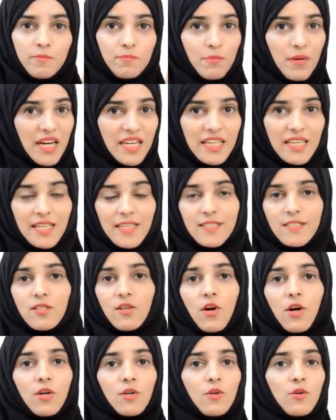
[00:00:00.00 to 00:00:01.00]
प्लकिंग इज़
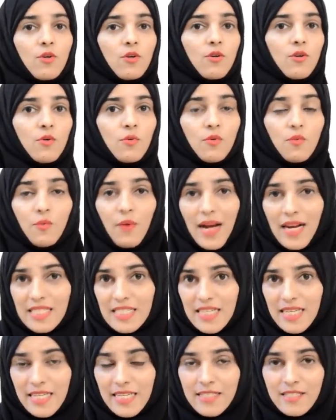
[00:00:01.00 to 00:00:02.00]
नॉट गुड
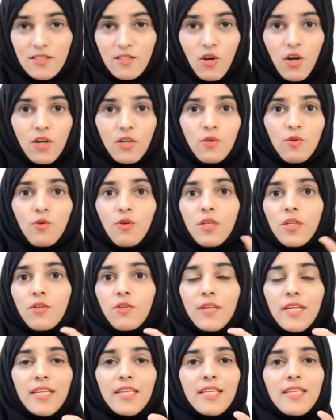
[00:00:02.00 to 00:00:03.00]
वैक्सिंग इज़ नॉट गुड
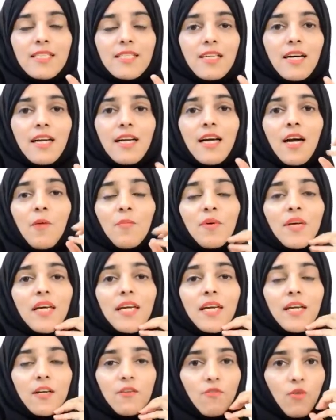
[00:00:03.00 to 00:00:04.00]
क्योंकि ये सारे आपके
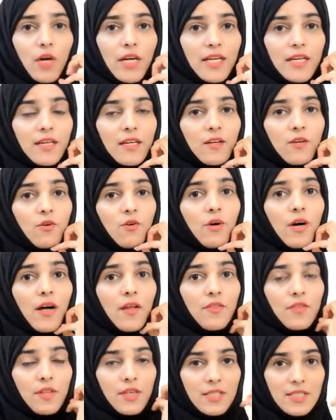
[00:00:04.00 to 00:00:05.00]
हेयर फॉलिकल को
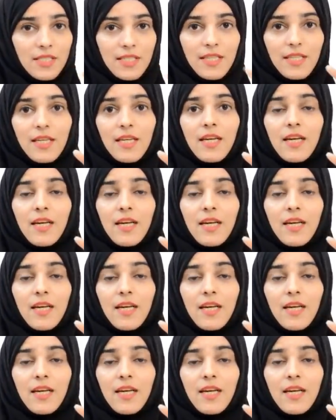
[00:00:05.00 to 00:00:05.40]
अंदर से